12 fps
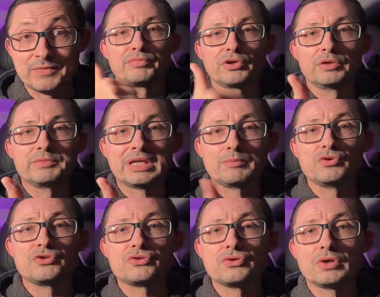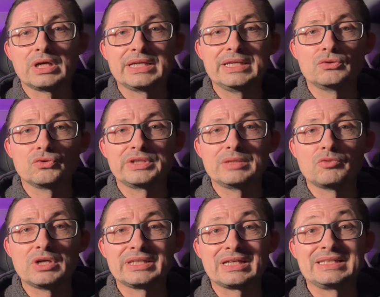Première mesure et non des
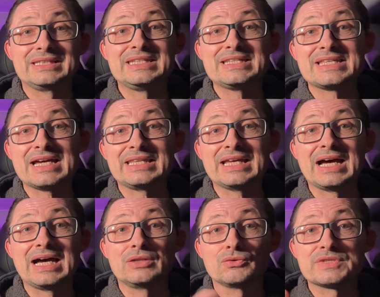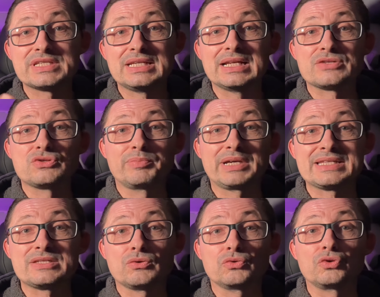moindres, Nissan a annoncé la
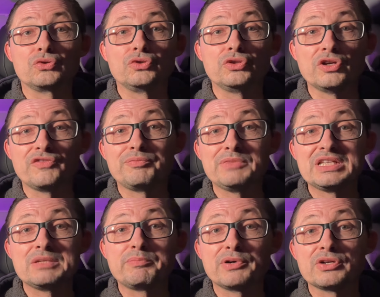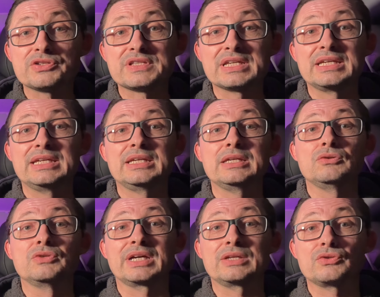suppression de 9000 postes et
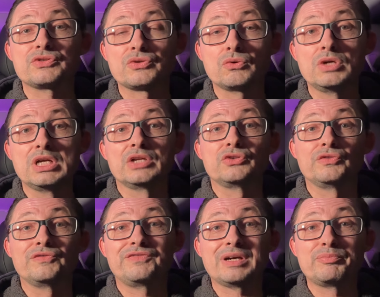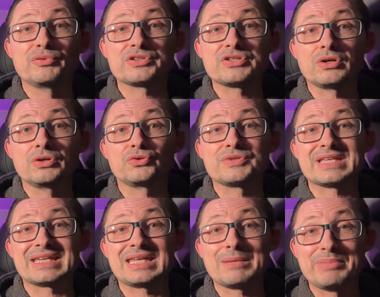une réduction de 20% de
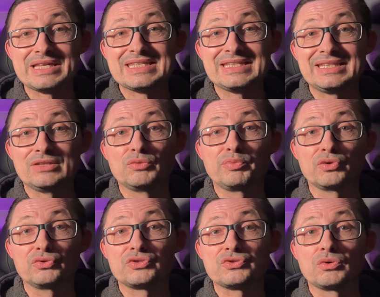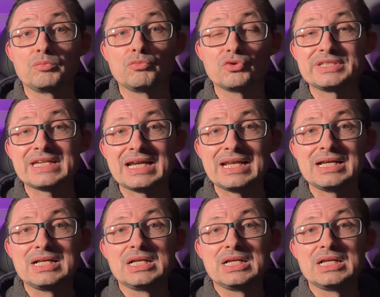sa capacité de production mondiale